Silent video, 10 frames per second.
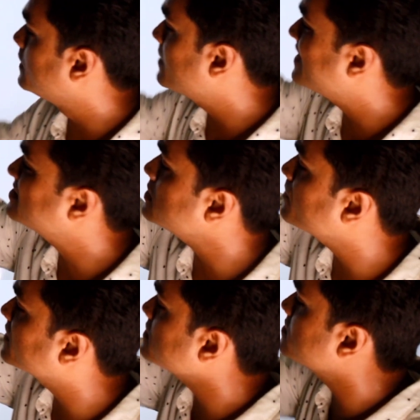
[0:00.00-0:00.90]

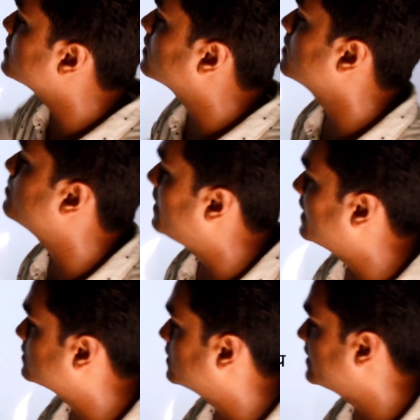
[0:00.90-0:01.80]
हिमाचल प्रदेश की अगर हम
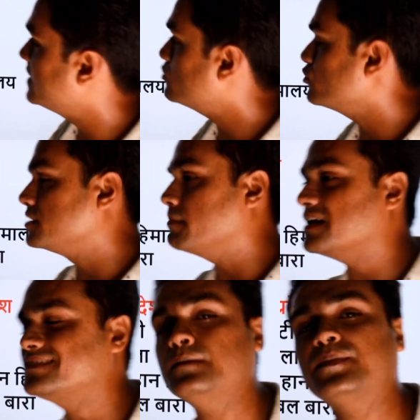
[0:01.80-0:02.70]
बात करें तो
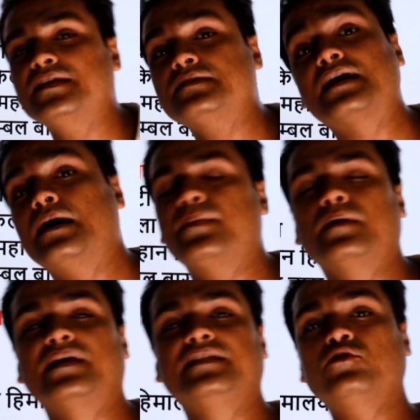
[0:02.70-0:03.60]
हिमाचल प्रदेश कहाँ
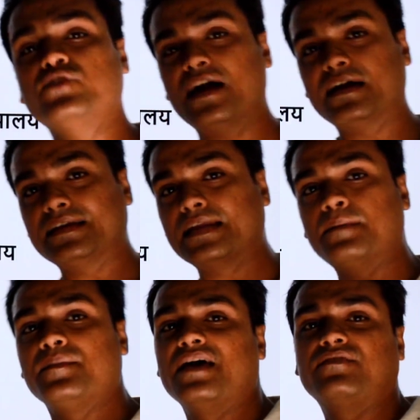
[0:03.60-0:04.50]
पे है भाई देखो यहाँ के
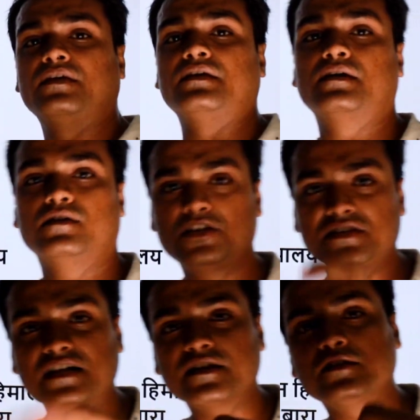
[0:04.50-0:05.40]
नाम भी ऐसे ही हैं
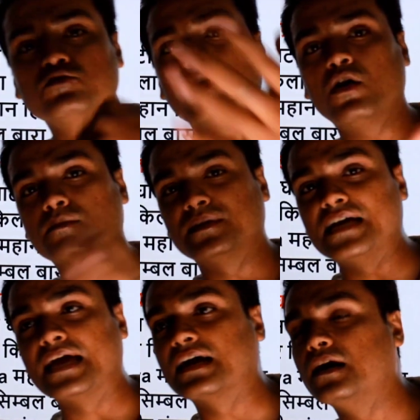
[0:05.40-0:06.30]
इसका ट्रिक दूंगा और
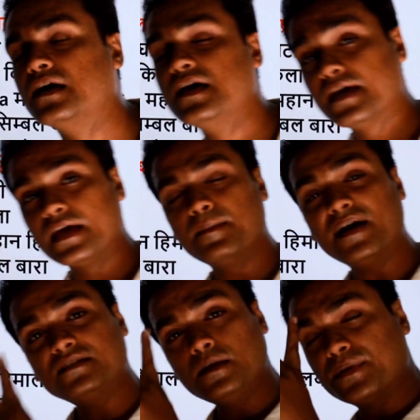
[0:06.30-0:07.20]
मजा आएगा
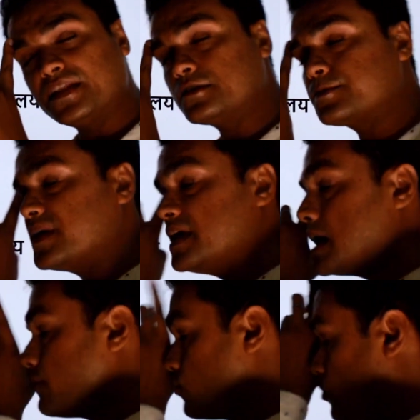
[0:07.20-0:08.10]
हिमाचल प्रदेश
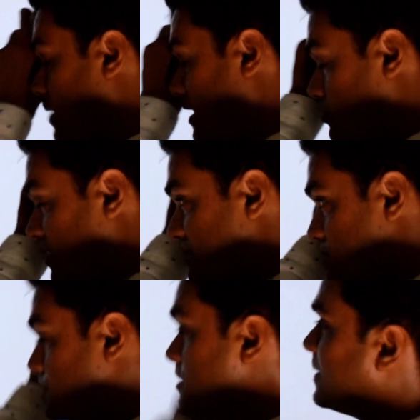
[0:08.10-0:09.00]
में आपको मालूम है
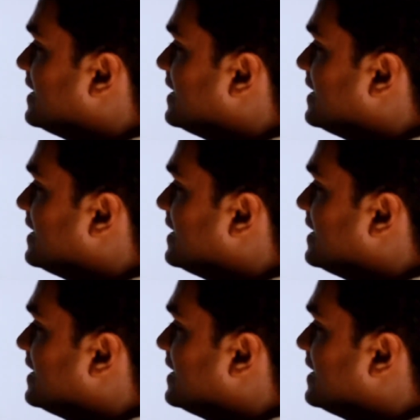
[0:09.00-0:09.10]
सभी